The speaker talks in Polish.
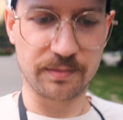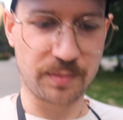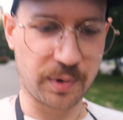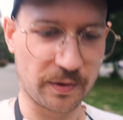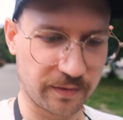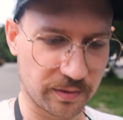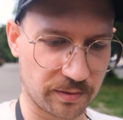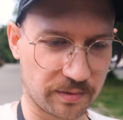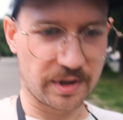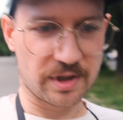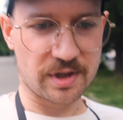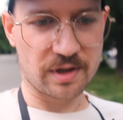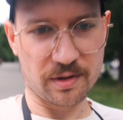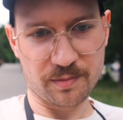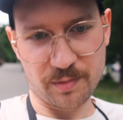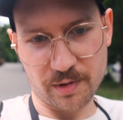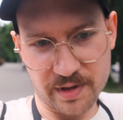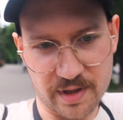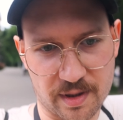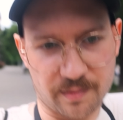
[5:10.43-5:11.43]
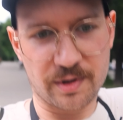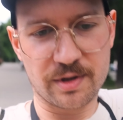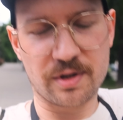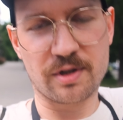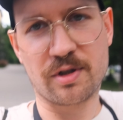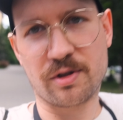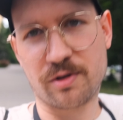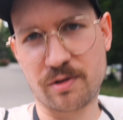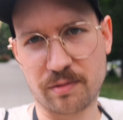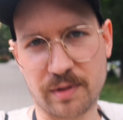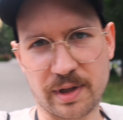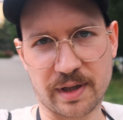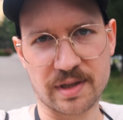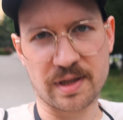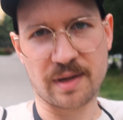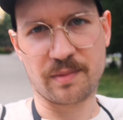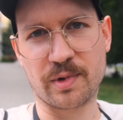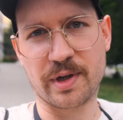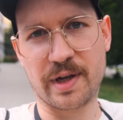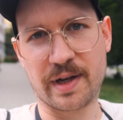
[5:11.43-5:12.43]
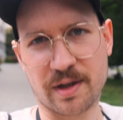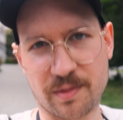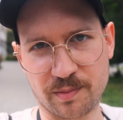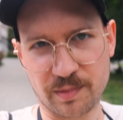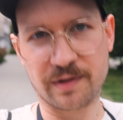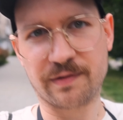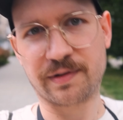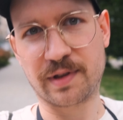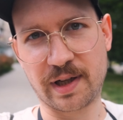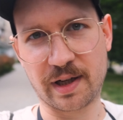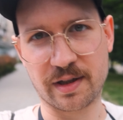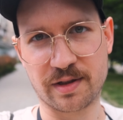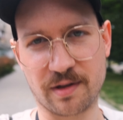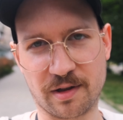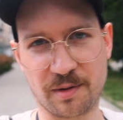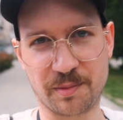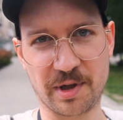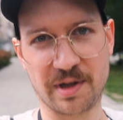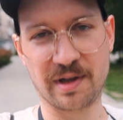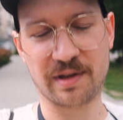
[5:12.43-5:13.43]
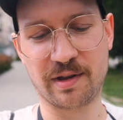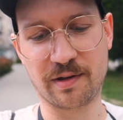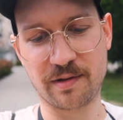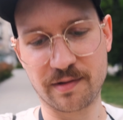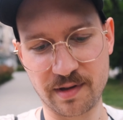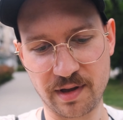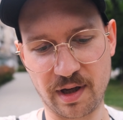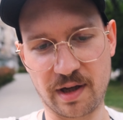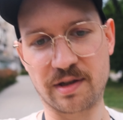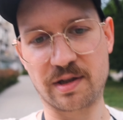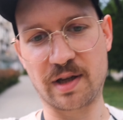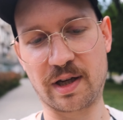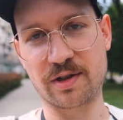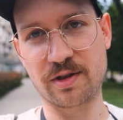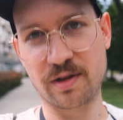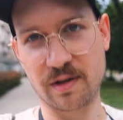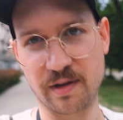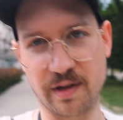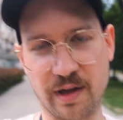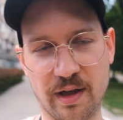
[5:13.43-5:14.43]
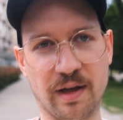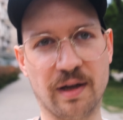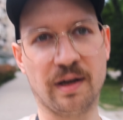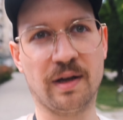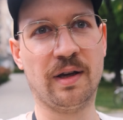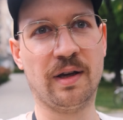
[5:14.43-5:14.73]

powoduje, że odbiorca będzie się czuł tak samo jak my w trakcie robienia tego zdjęcia, czyli